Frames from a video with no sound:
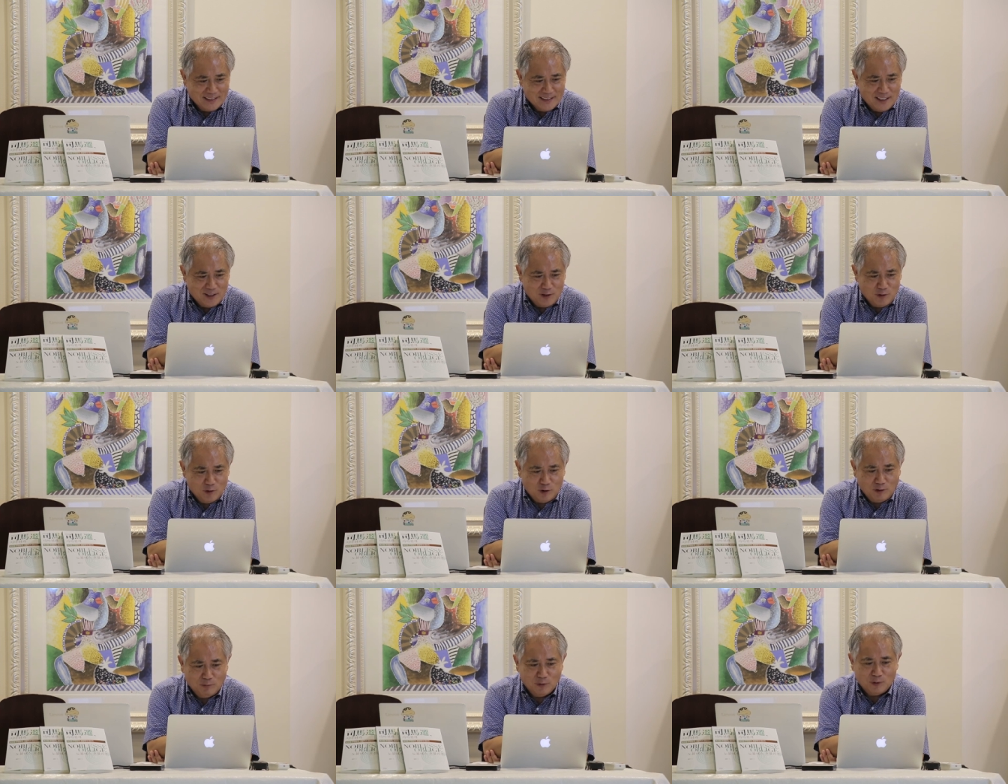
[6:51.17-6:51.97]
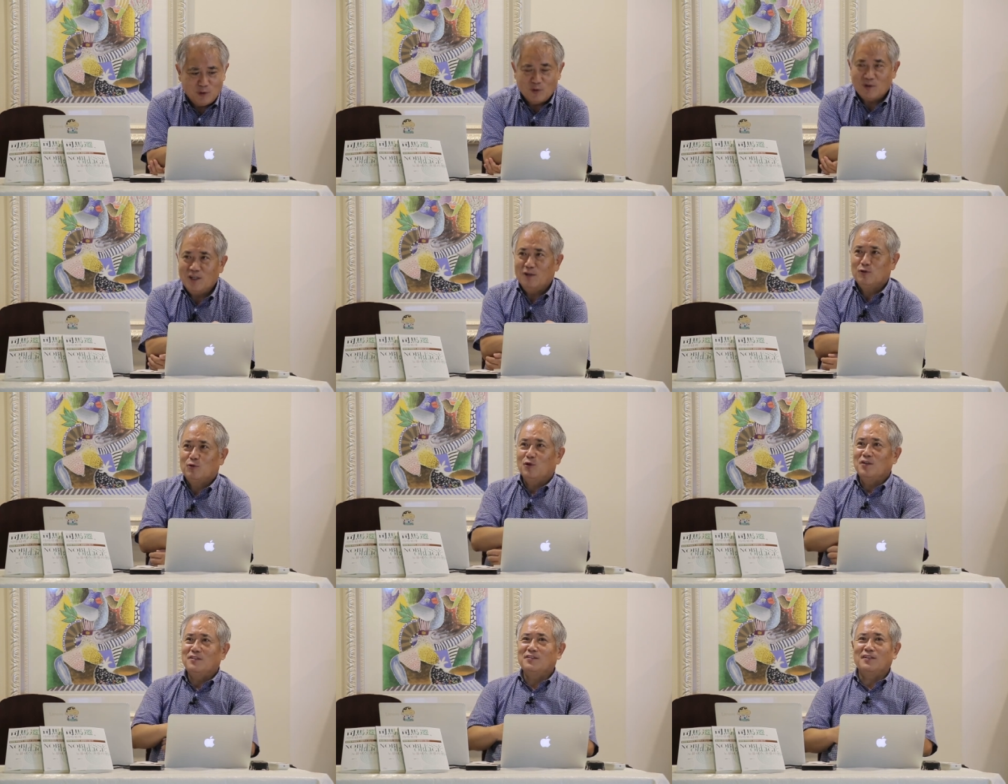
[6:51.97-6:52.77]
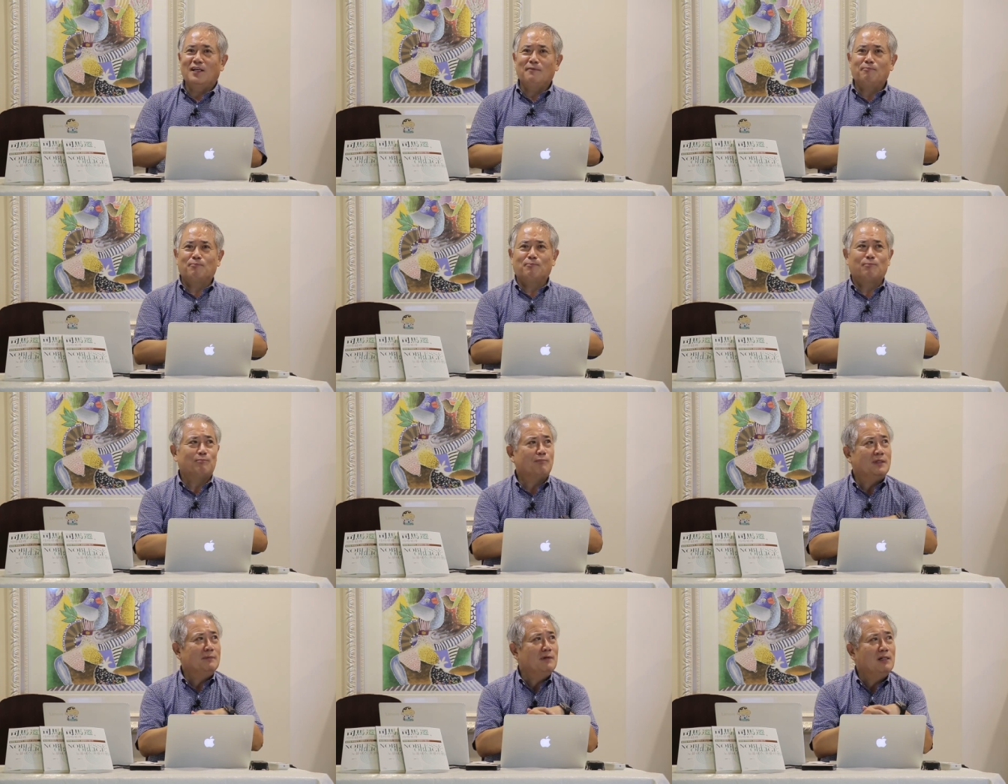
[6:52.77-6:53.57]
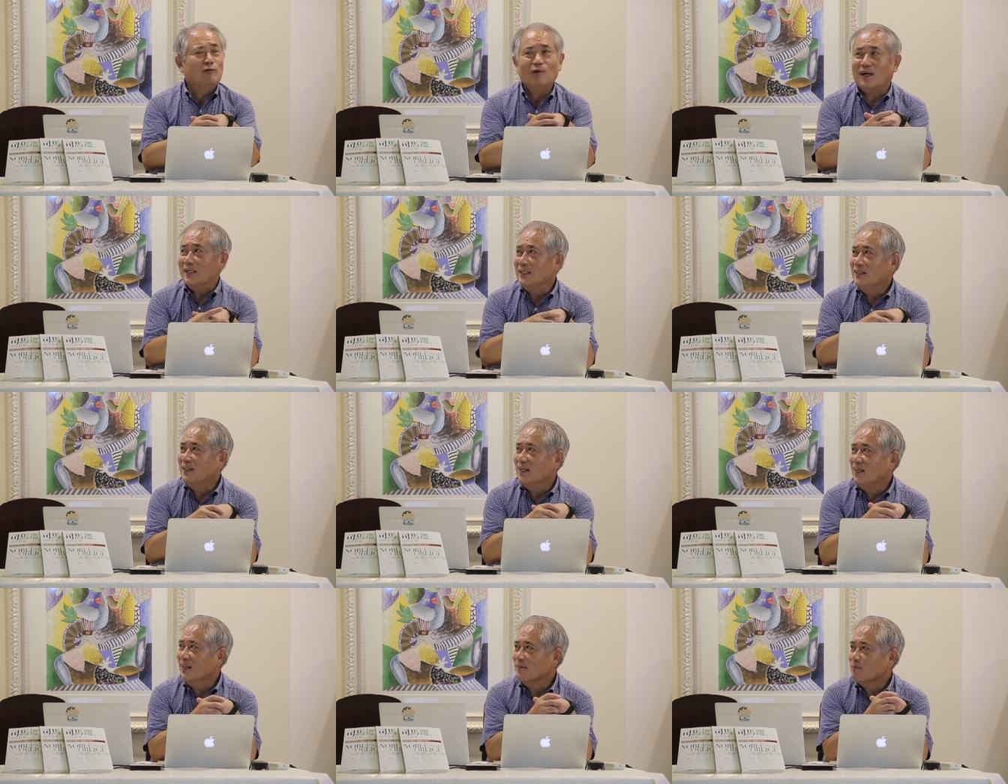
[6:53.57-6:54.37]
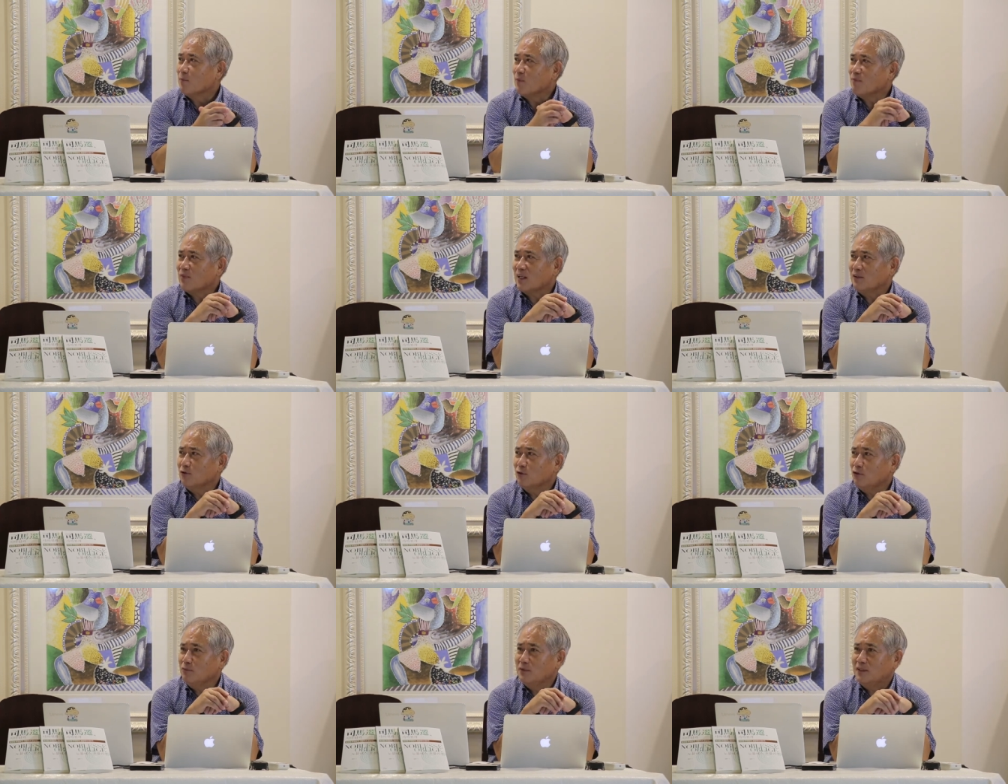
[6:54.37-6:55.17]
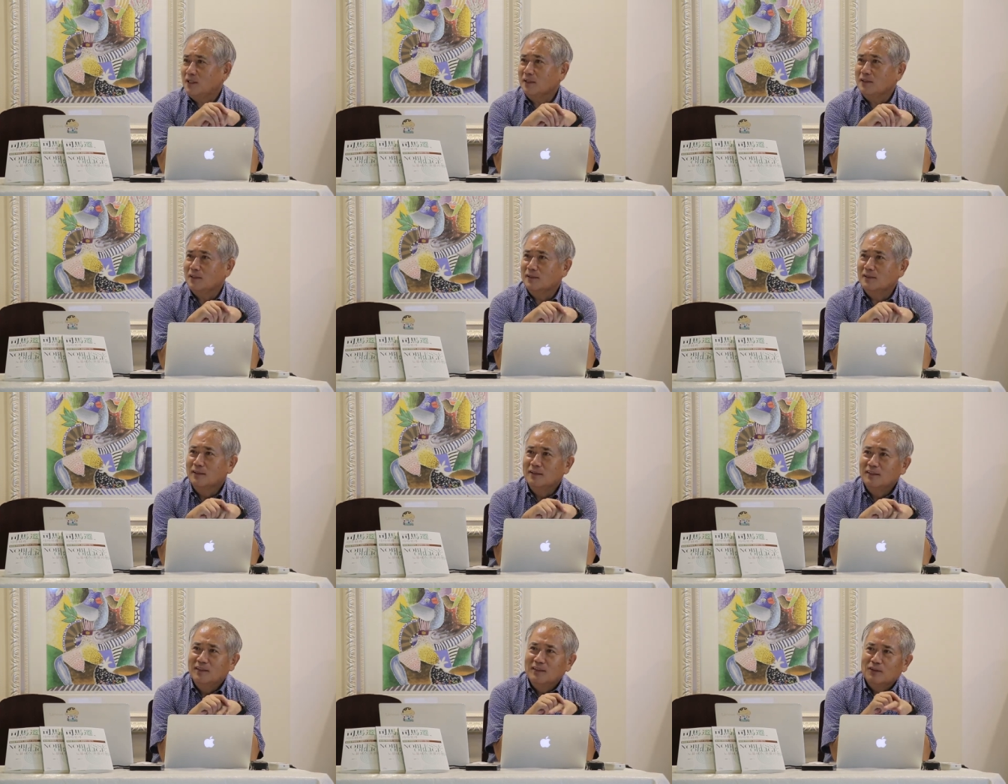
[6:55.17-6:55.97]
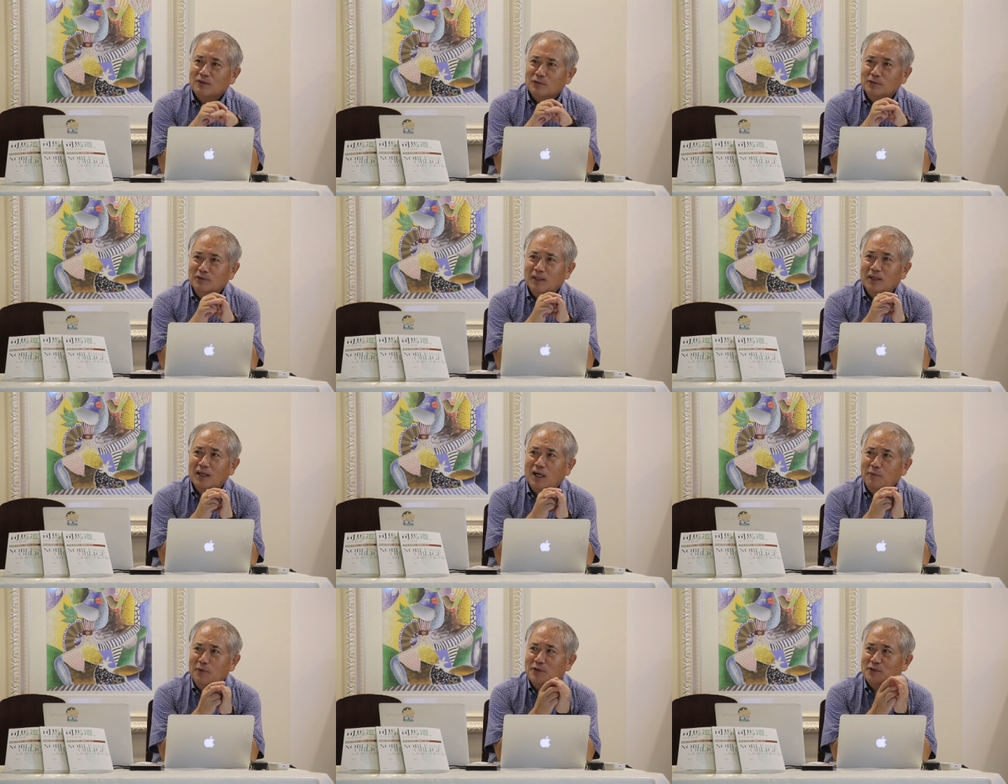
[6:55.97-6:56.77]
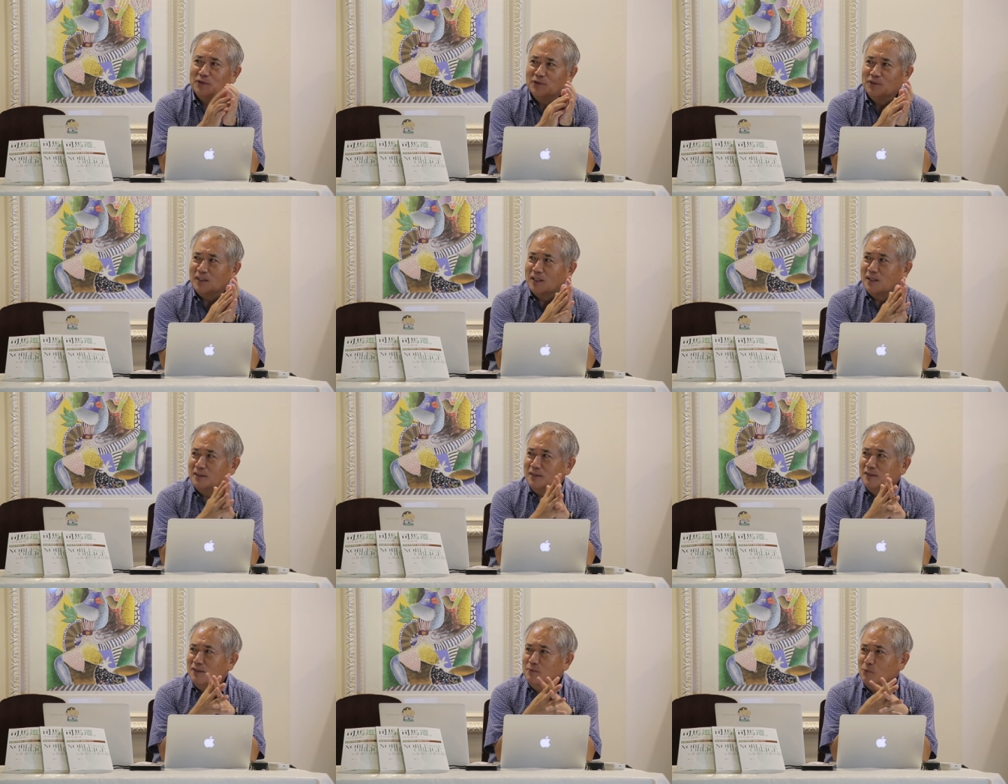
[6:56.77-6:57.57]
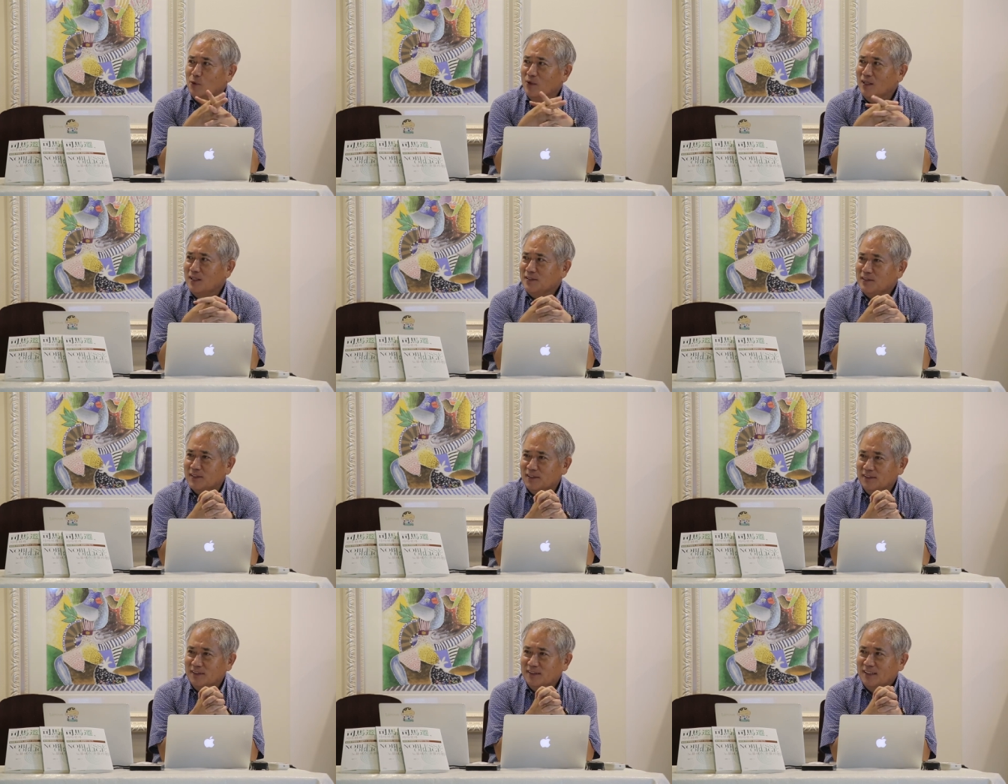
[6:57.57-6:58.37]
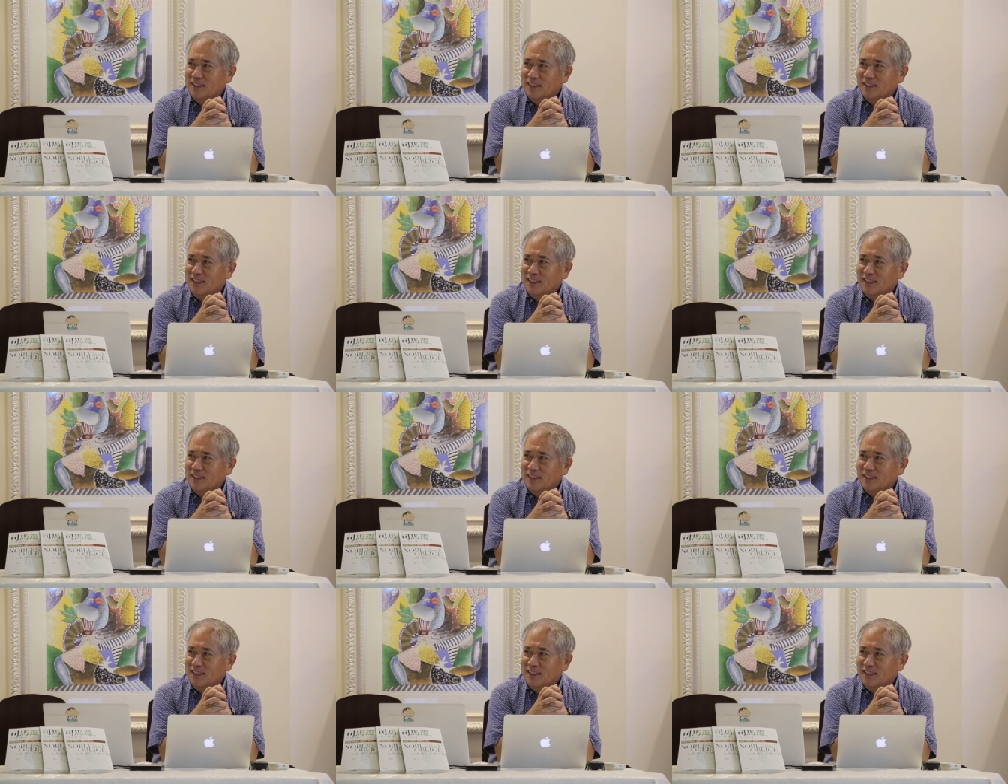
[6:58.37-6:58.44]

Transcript: 그래서 유튜브 구독하고 조회수의 비밀도 아닌데 그 유튜브 채널을 운영을 하면서도 제가 그런 걸 몰라서